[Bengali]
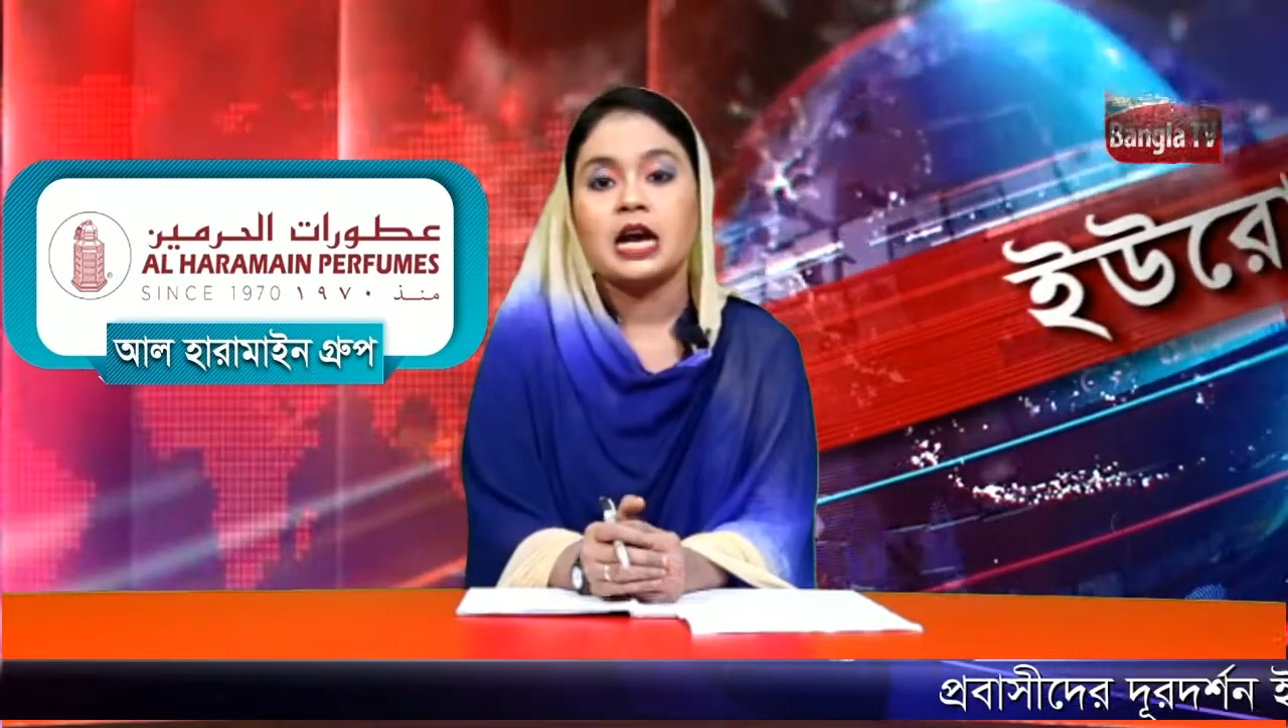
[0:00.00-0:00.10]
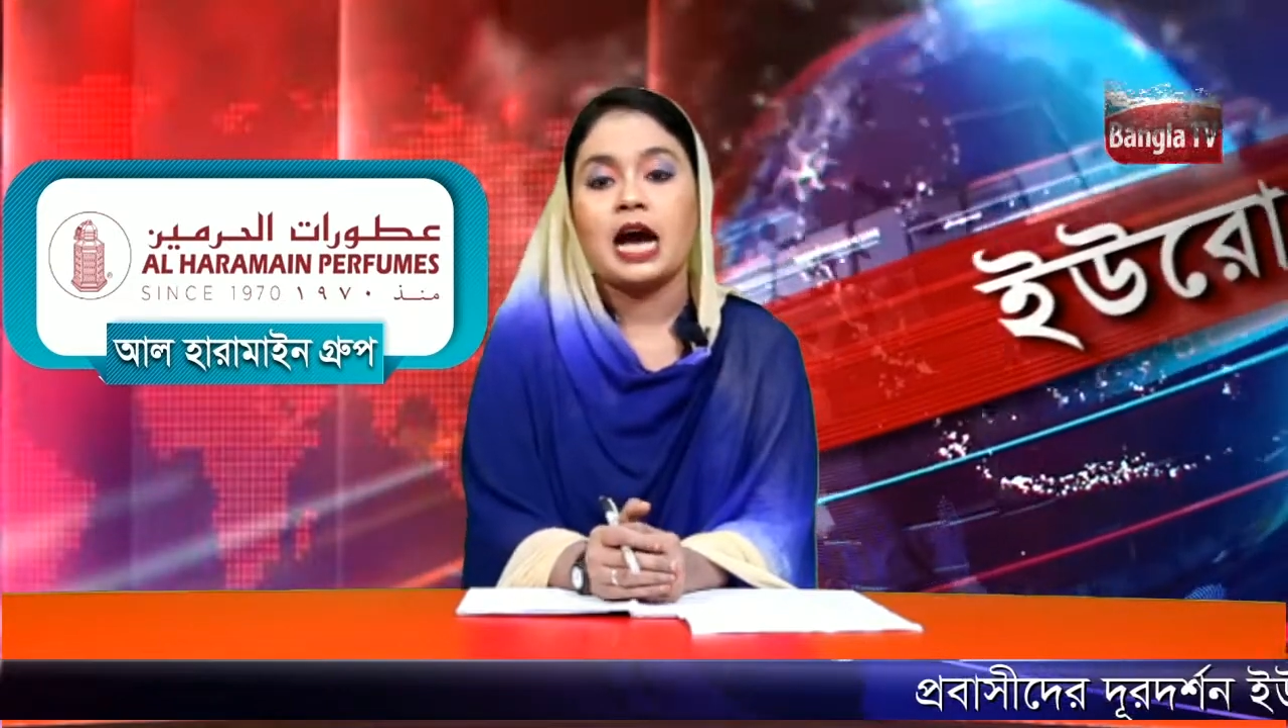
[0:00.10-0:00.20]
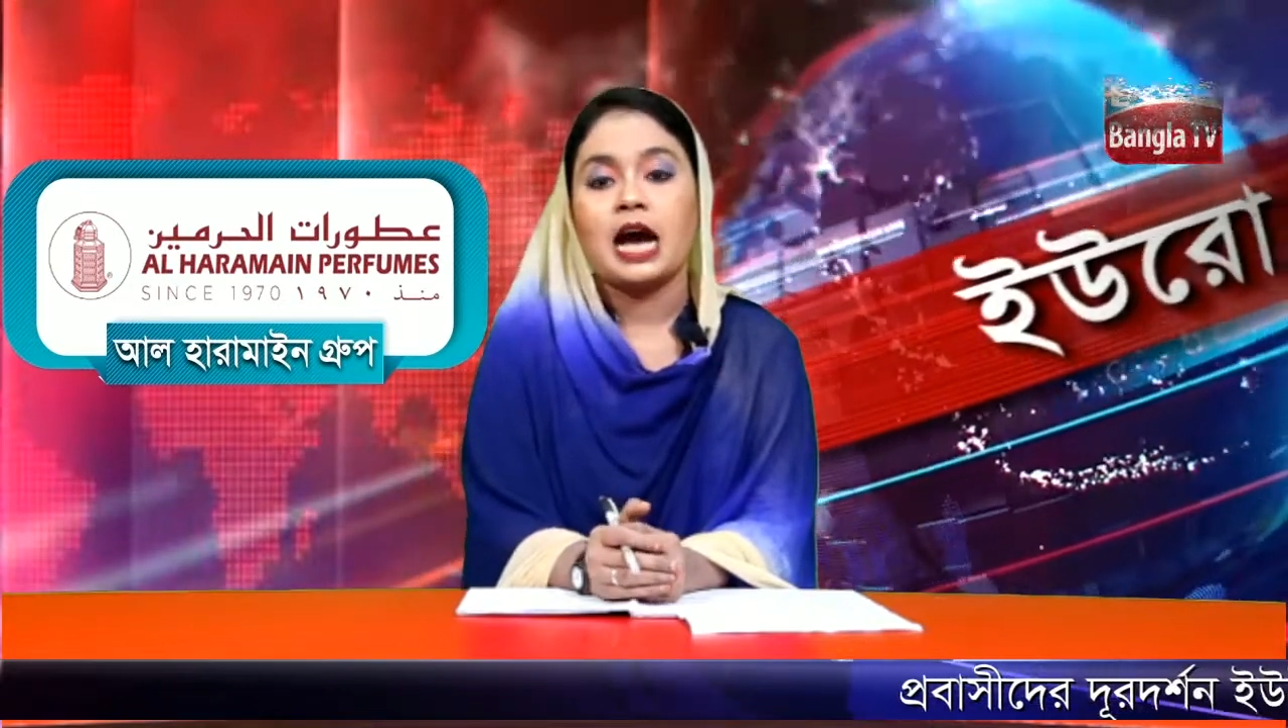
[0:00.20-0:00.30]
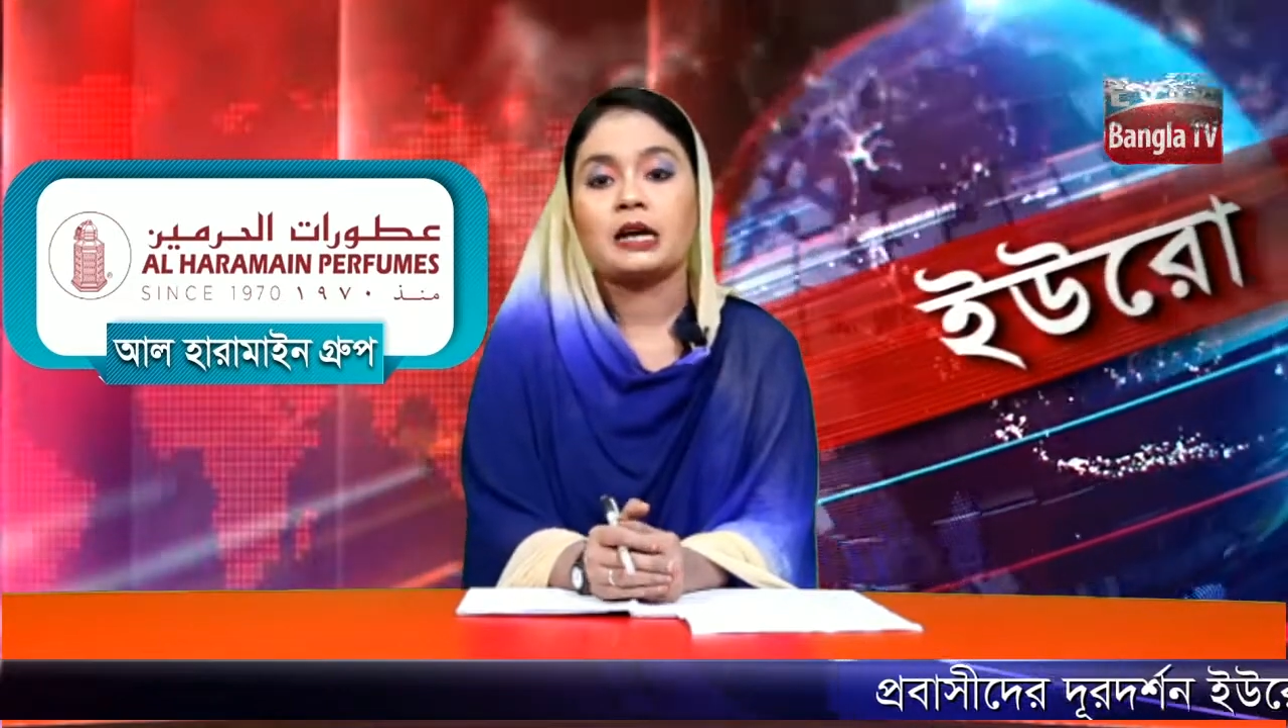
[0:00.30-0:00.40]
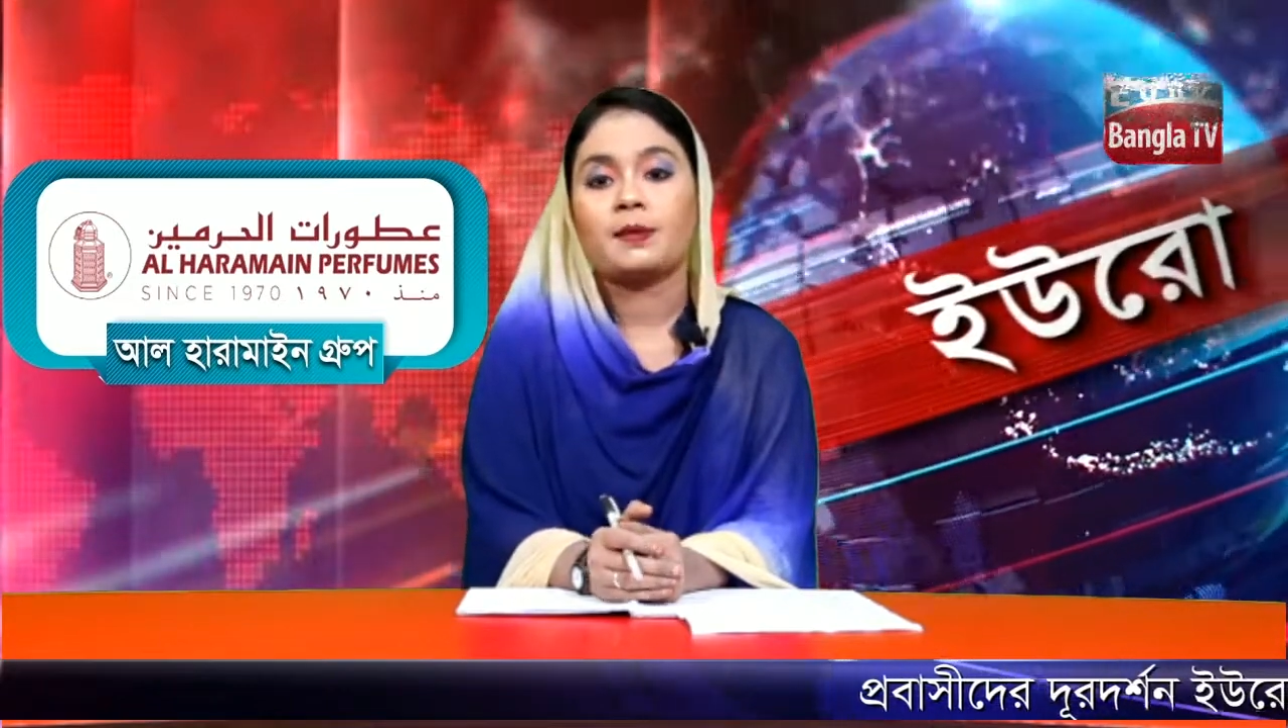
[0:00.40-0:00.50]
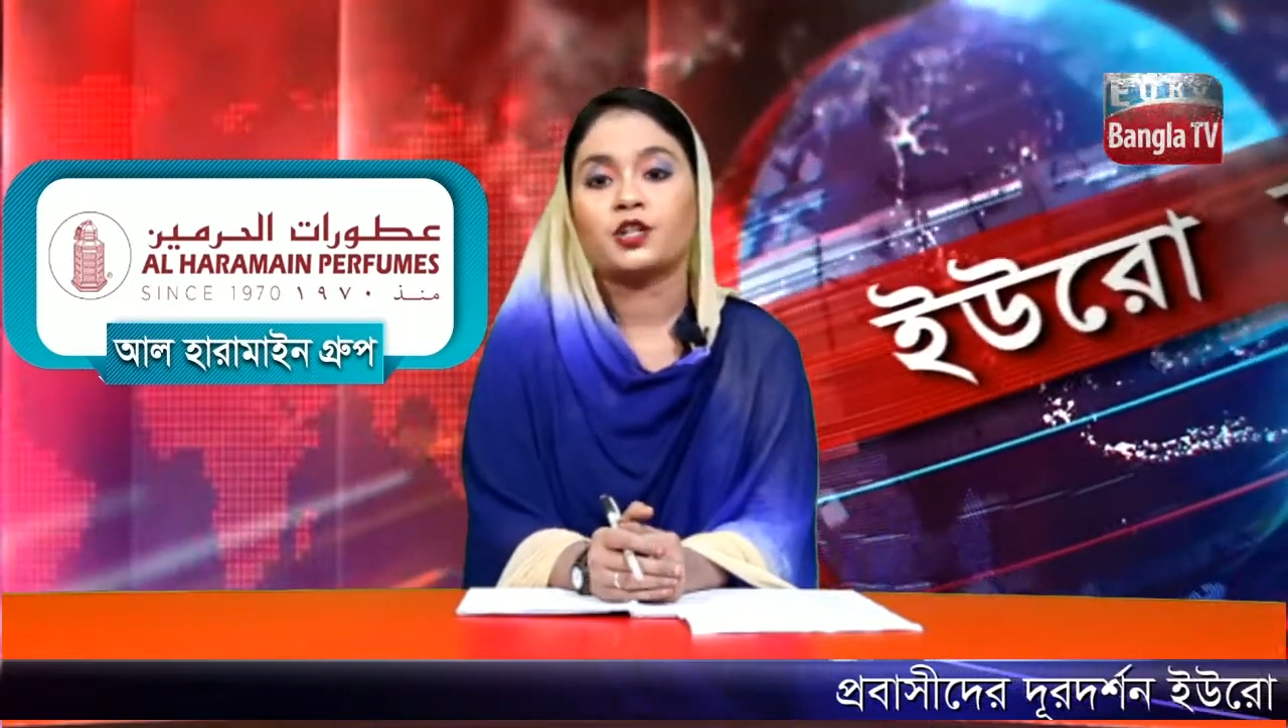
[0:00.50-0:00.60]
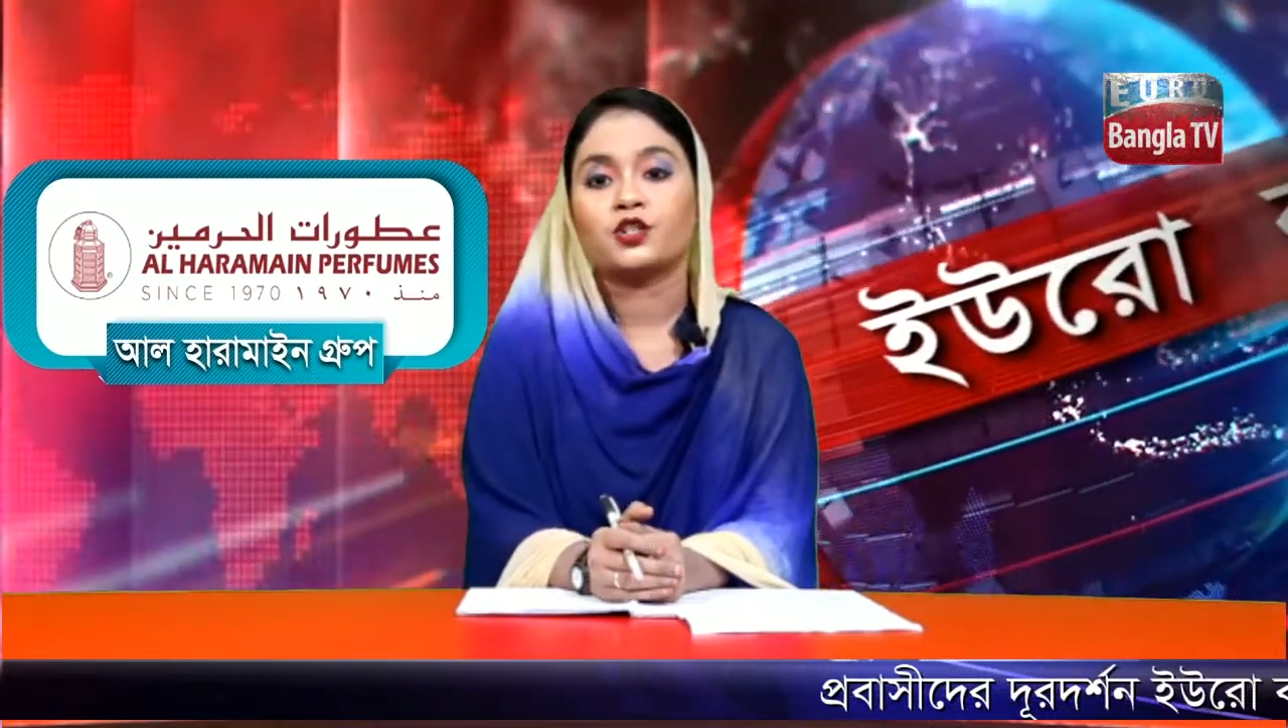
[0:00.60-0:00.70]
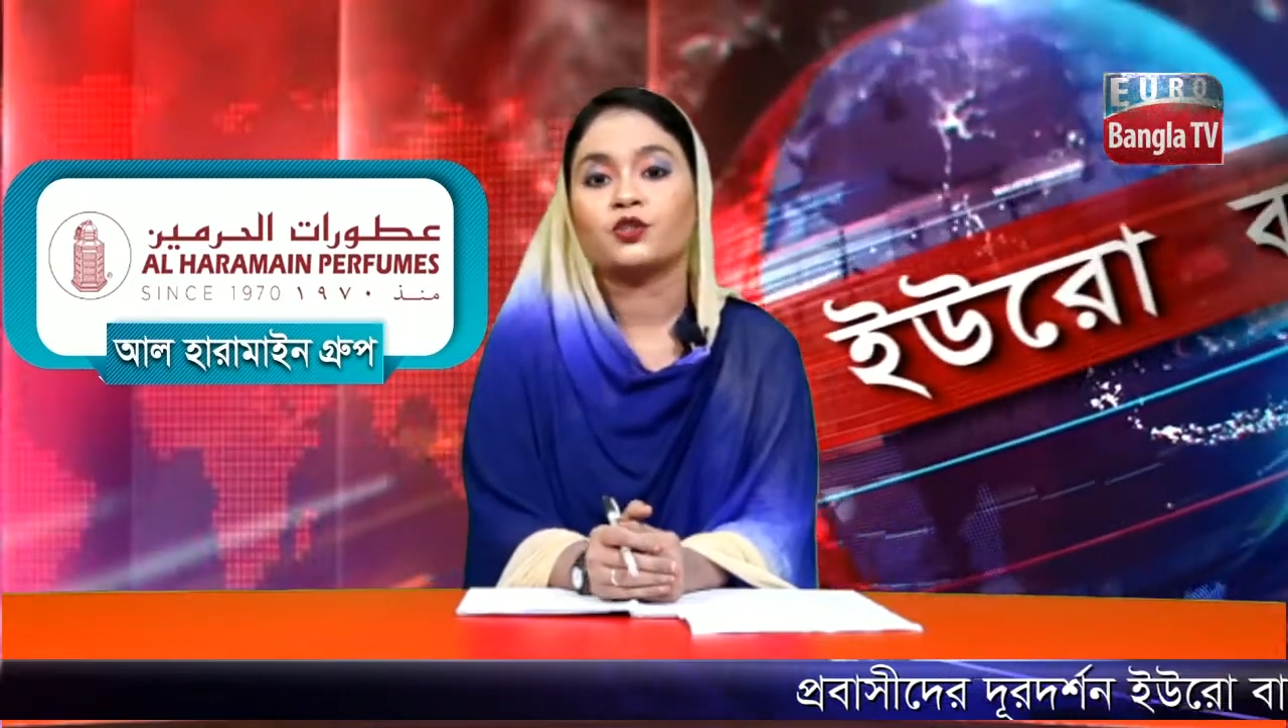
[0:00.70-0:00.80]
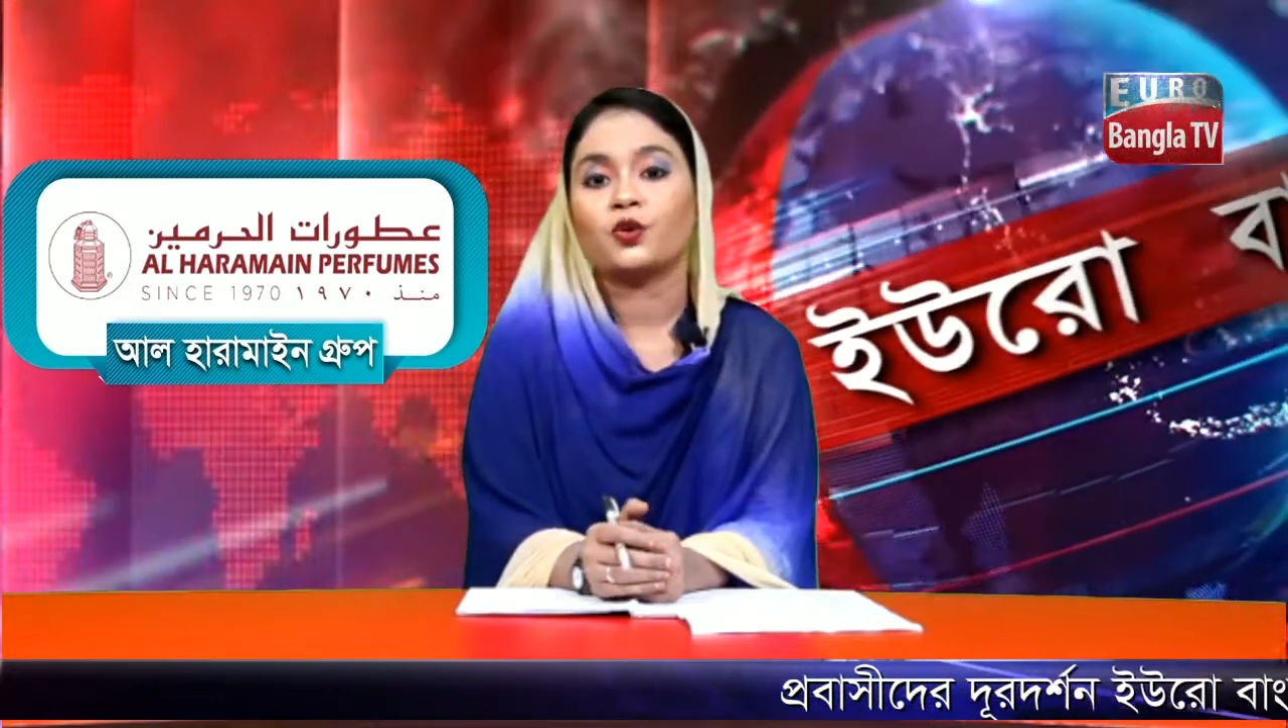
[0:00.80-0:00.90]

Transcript: আকামার জন্য